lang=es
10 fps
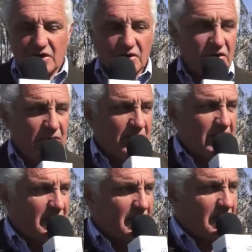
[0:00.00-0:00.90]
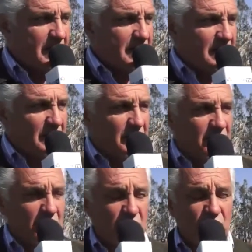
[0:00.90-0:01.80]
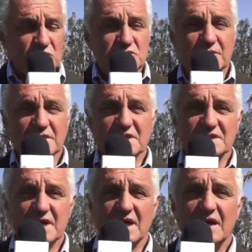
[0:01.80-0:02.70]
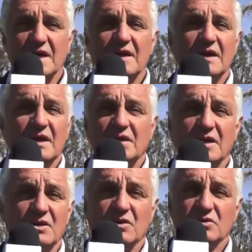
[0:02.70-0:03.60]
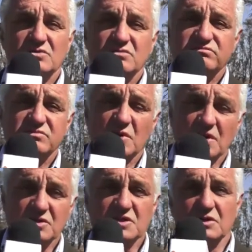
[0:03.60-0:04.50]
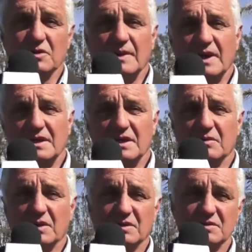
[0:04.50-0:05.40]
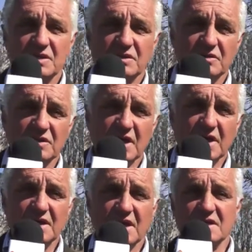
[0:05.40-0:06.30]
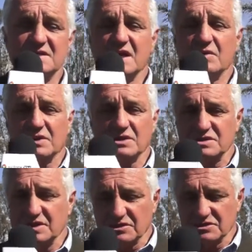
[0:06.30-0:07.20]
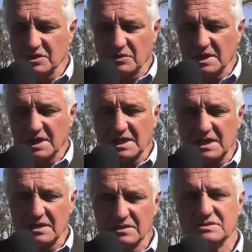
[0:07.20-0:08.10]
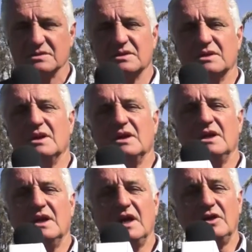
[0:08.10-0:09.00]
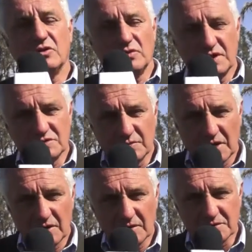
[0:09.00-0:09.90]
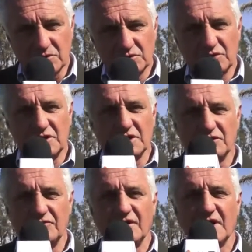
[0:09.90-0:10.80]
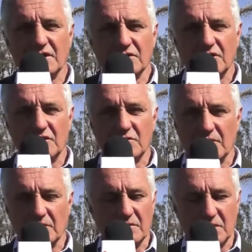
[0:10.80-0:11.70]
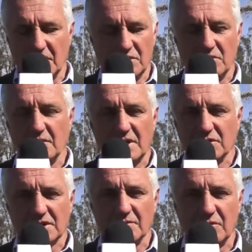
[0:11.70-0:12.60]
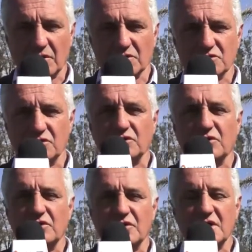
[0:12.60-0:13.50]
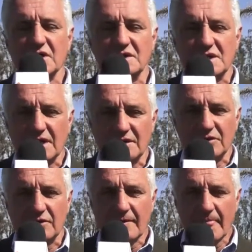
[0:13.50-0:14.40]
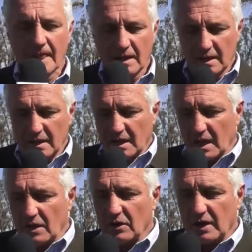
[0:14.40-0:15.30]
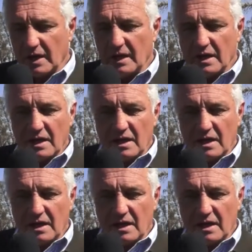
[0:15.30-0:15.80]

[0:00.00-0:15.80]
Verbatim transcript: no debería ir mucho más allá de los 420, 430, quizás 450 kilos. Esto no es un valor absoluto, ni estoy fijando ni un ningún valor tampoco, solo estoy orientando en lo que